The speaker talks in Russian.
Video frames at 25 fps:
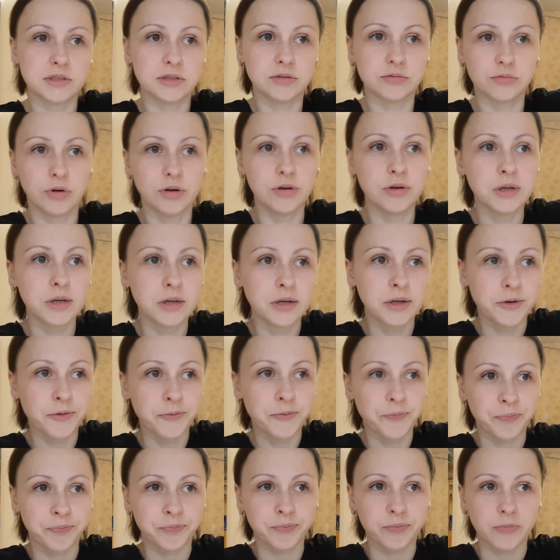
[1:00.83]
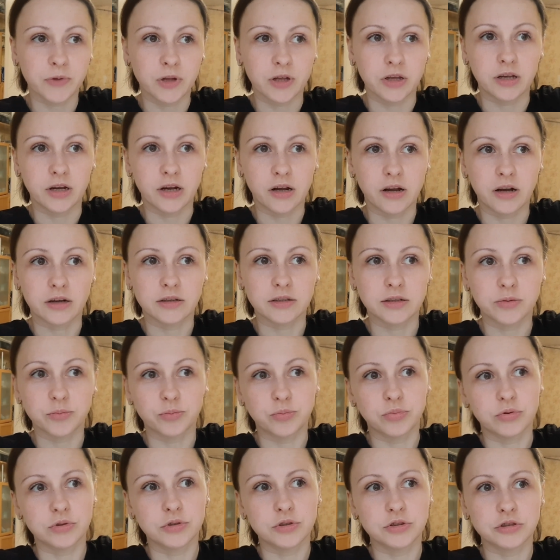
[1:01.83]
него, я как-то
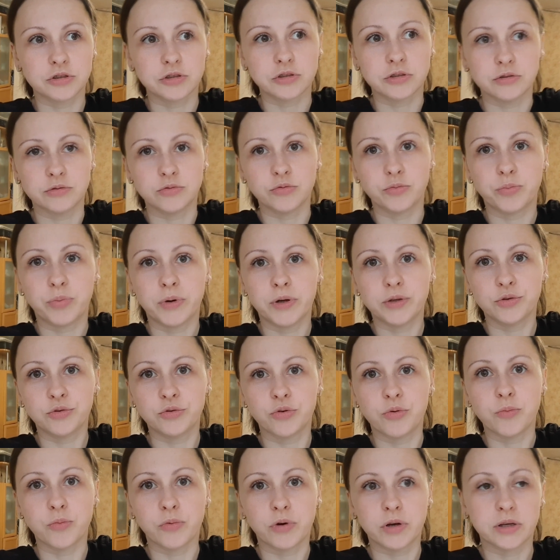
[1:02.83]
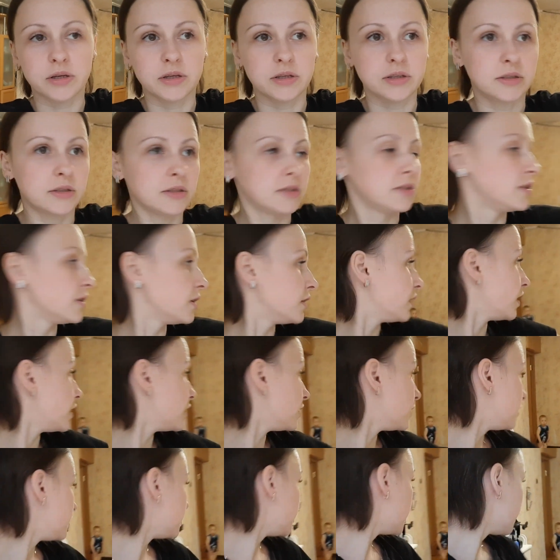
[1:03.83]
больше, ну, по дому какие-то дела
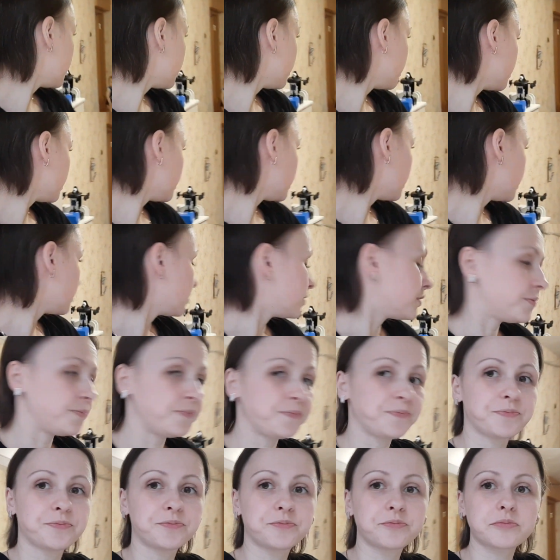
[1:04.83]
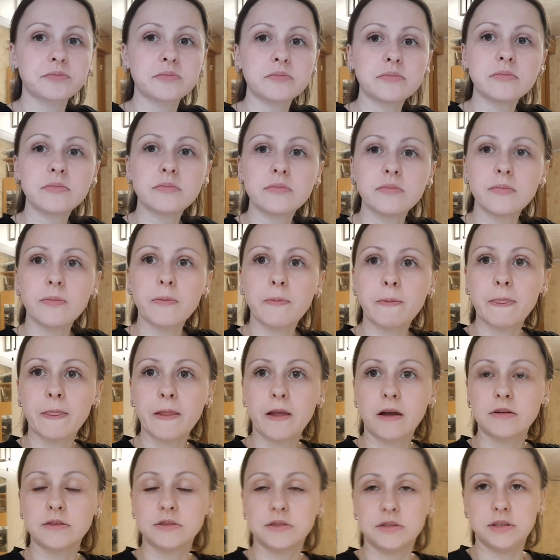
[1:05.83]
делаю.
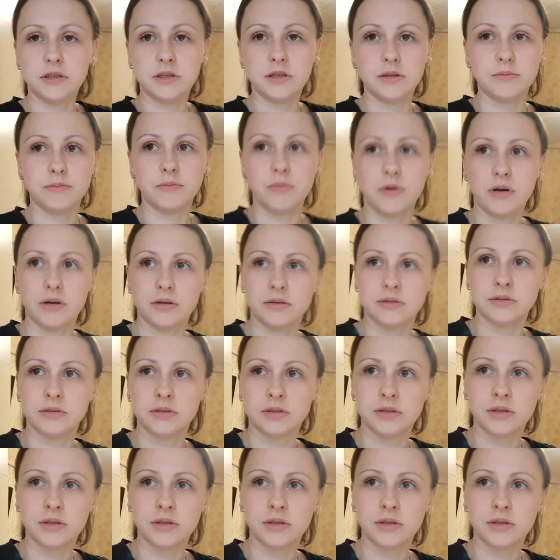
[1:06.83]
Дима.